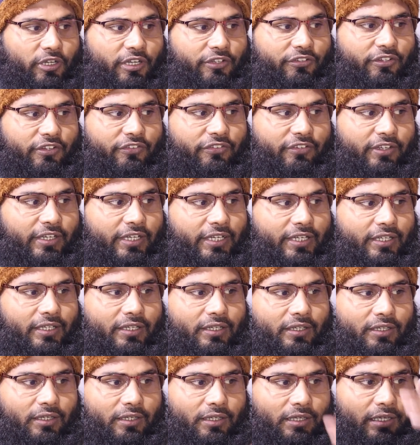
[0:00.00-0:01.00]
বই এসেছে
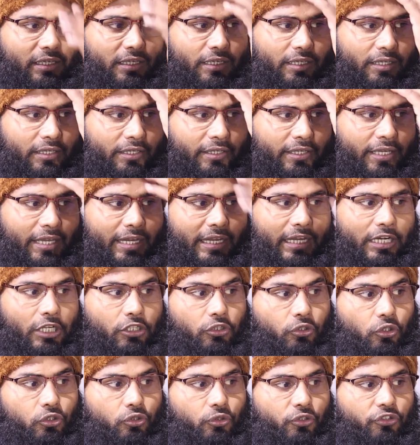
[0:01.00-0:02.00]
এখানে
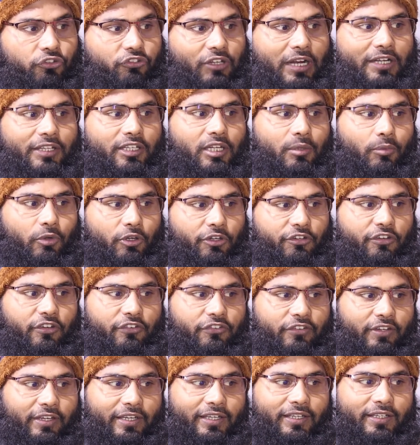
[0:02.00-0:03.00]
নতুন চারটে বই
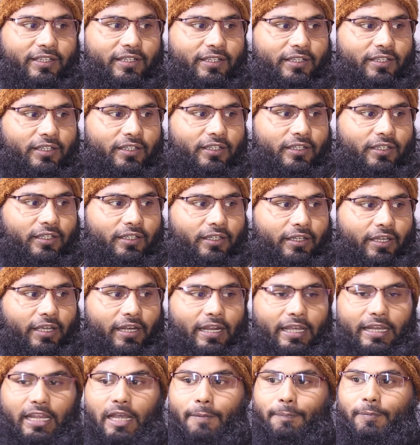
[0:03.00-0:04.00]
এসেছে
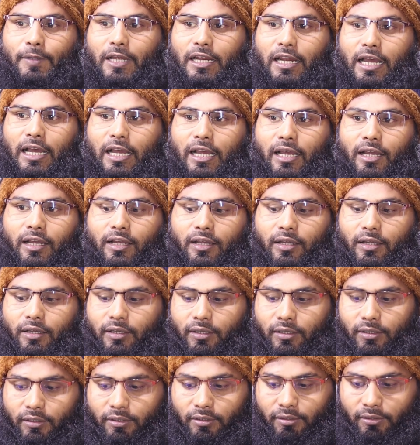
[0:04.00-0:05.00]
এর আগে আপনারা
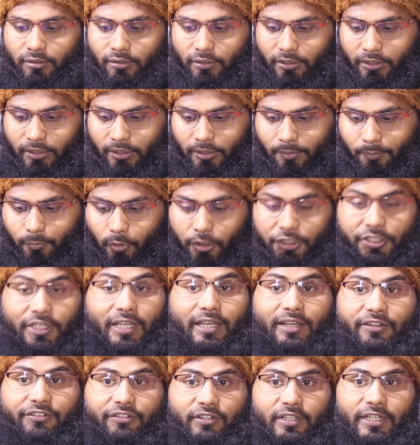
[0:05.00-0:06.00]
বই
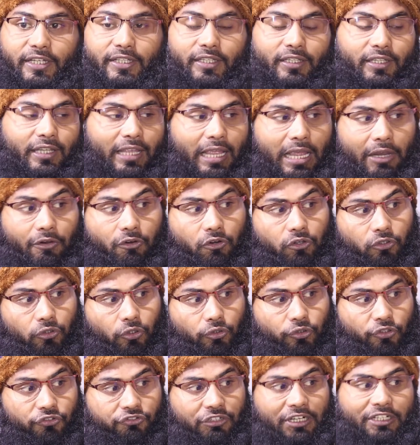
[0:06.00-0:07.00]
নিয়ে গেছিলেন এখন
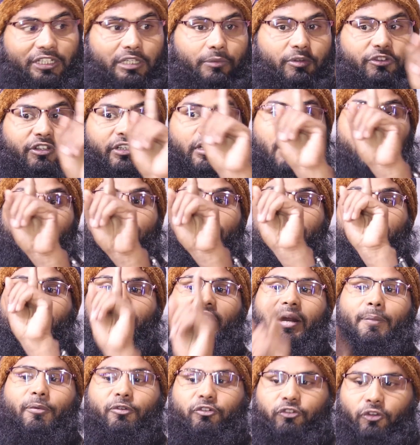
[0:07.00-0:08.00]
নতুন চারটে বই একটা
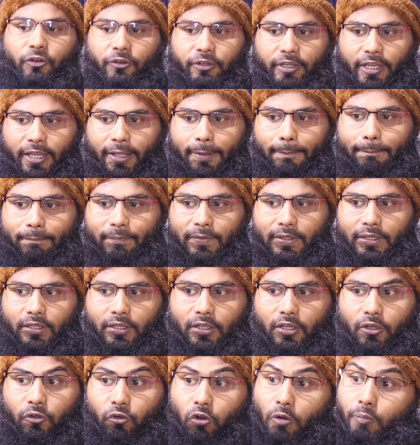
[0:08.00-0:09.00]
ফিতরা প্রসঙ্গে
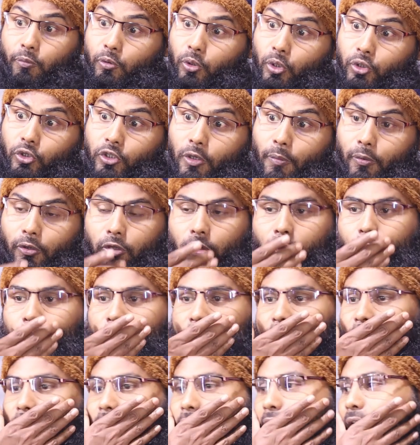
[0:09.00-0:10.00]
খুব গুরুত্বপূর্ণ
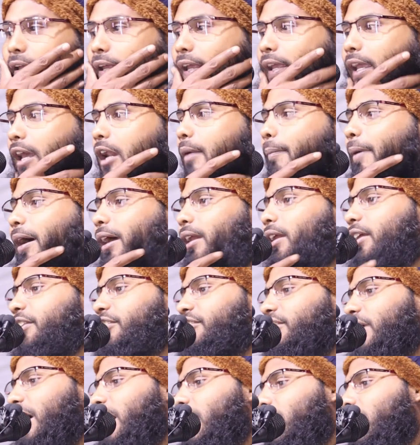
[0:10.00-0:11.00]
বই কেন বাংলাদেশে